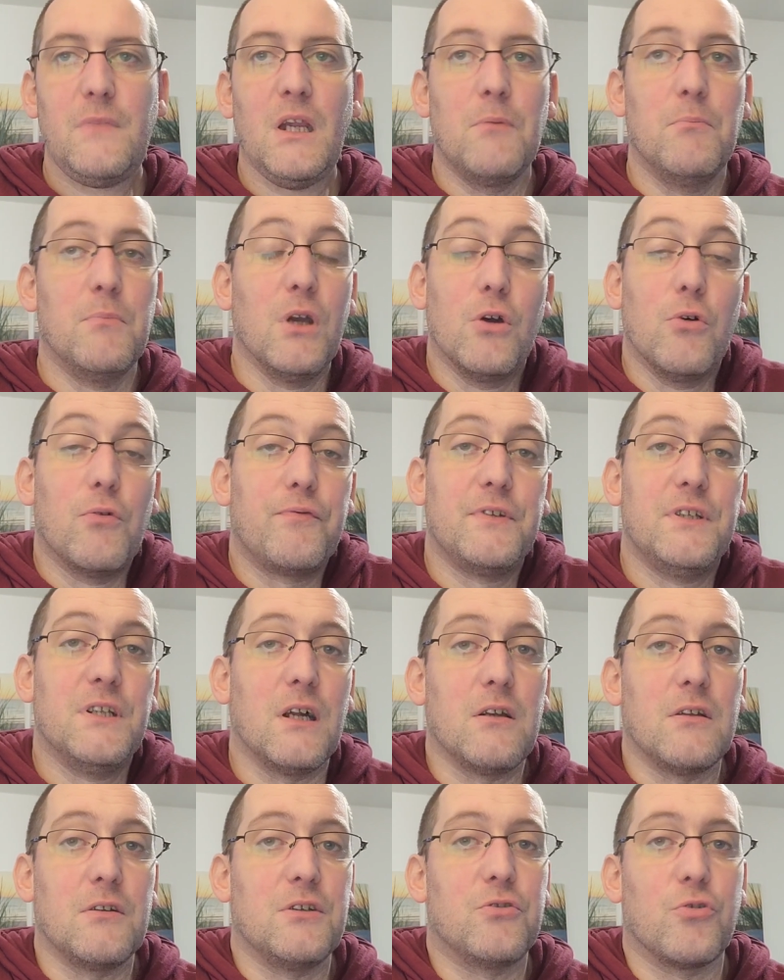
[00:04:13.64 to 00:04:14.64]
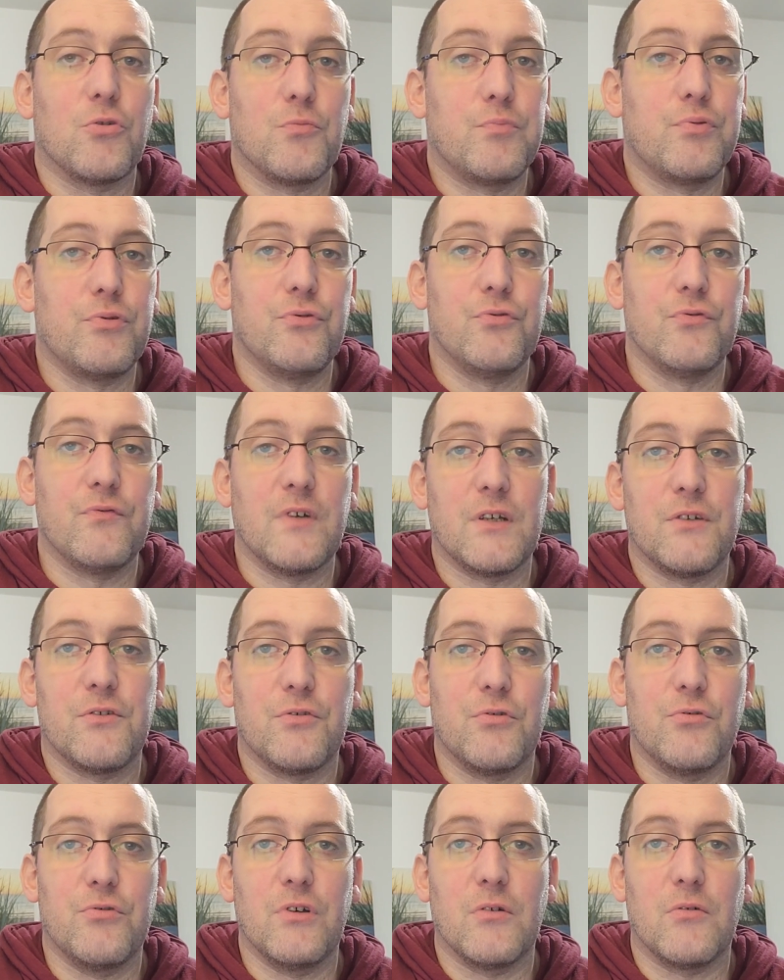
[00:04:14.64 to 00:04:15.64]
mais au final, il donne plus de nouvelles de
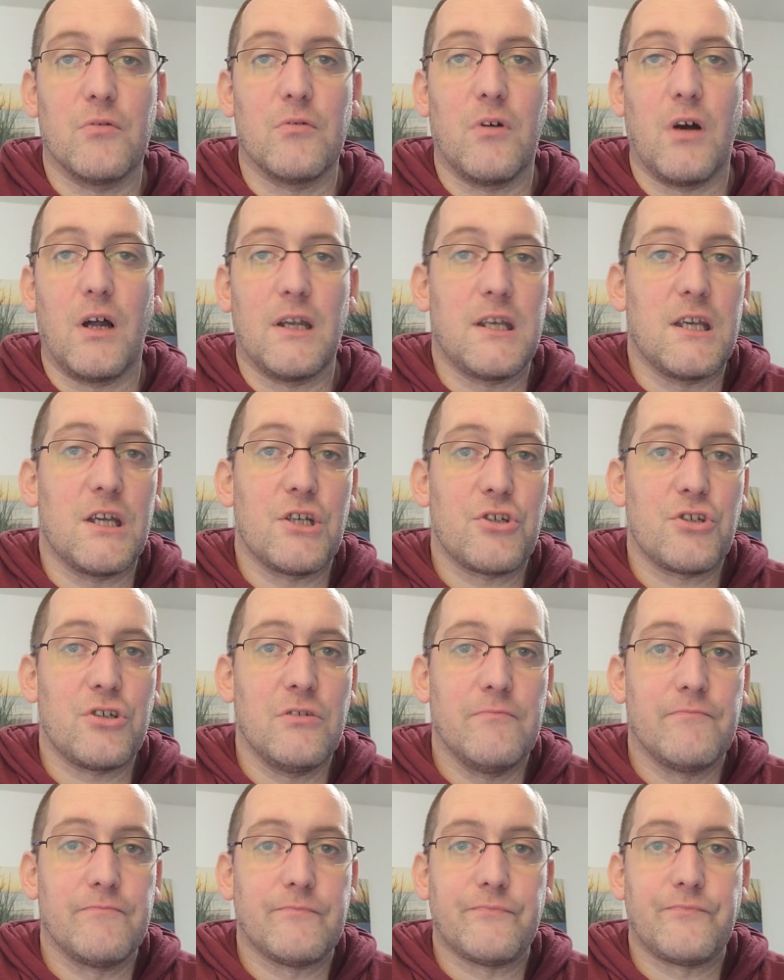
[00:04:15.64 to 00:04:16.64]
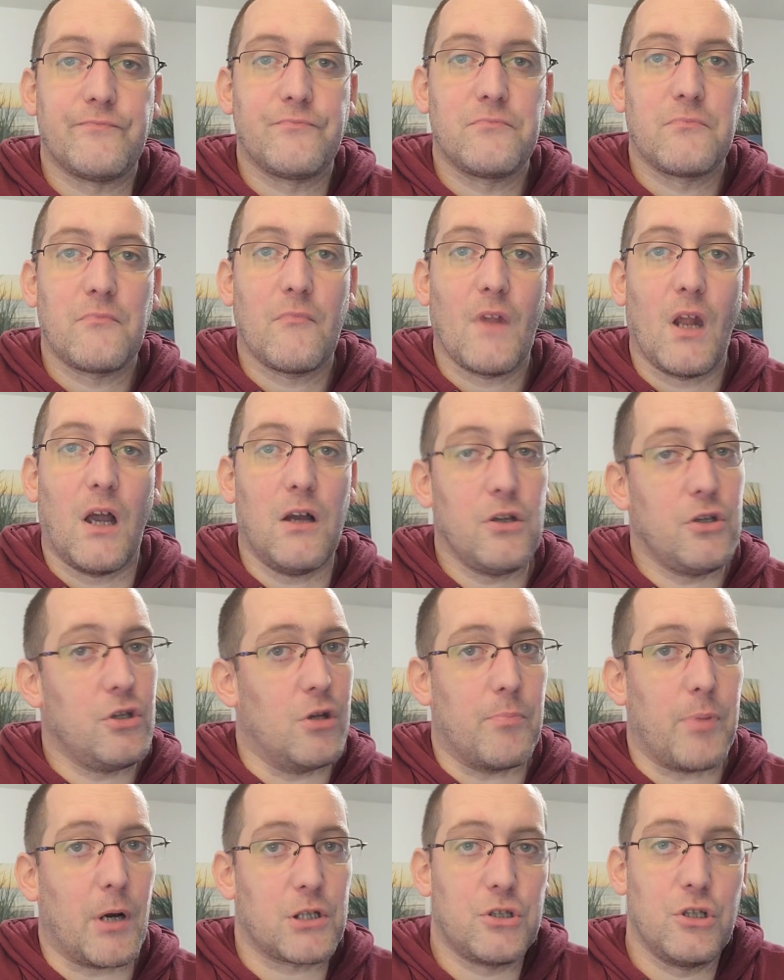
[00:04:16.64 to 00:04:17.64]
lui en, à Liège. Hein, il
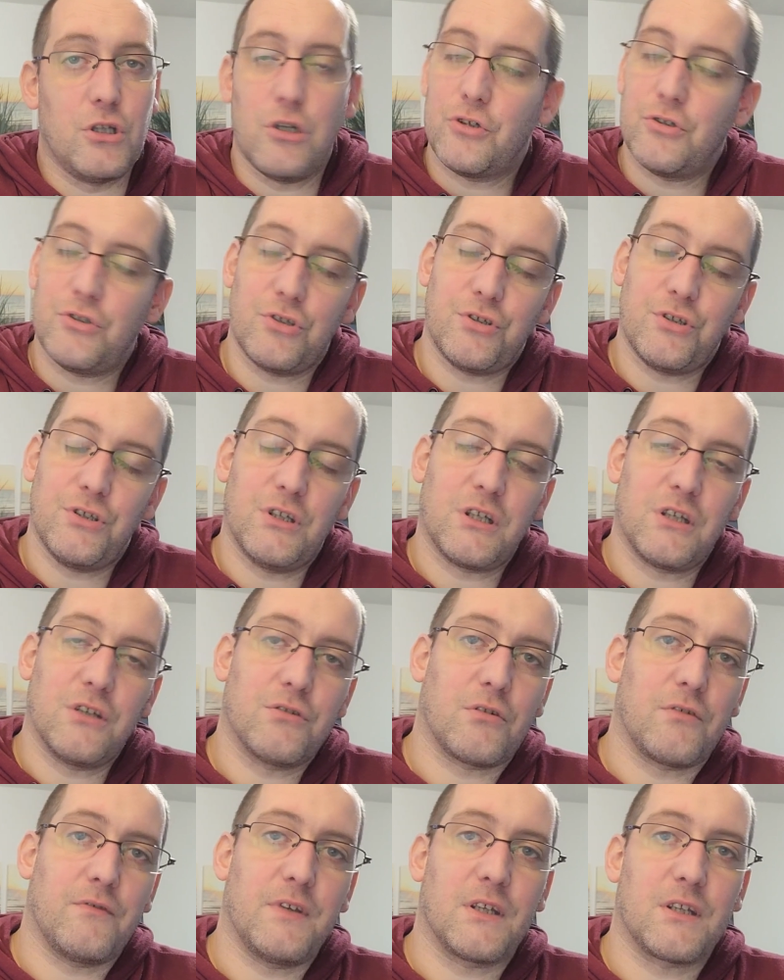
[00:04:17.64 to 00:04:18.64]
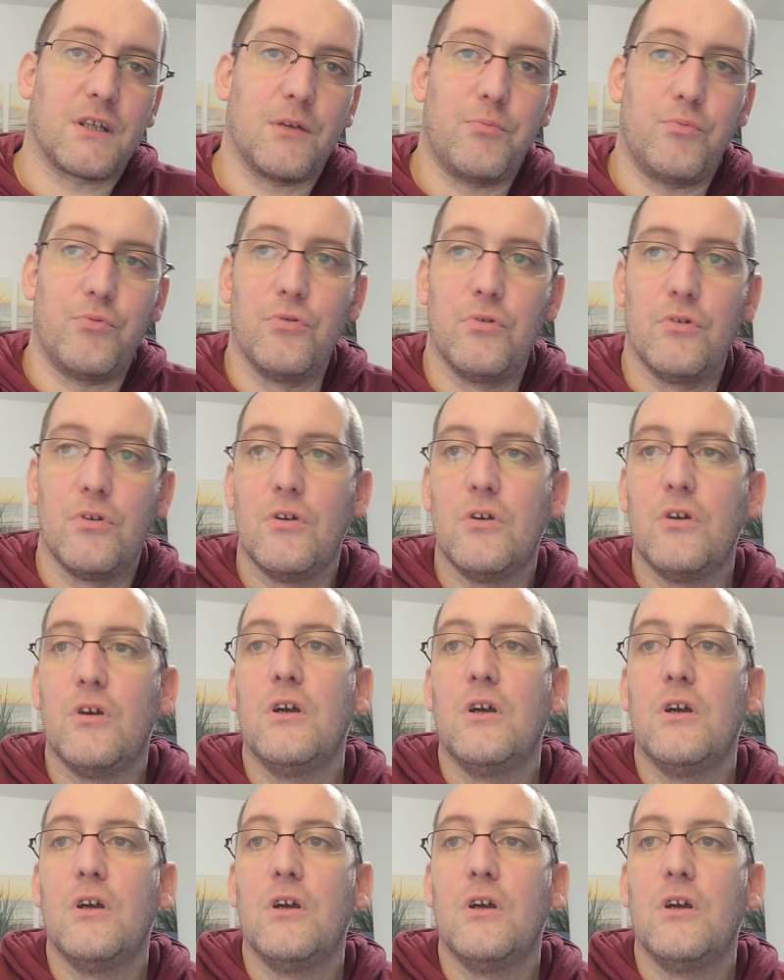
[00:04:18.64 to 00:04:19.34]
est parti, il a décidé qu'il ne reviendrait plus.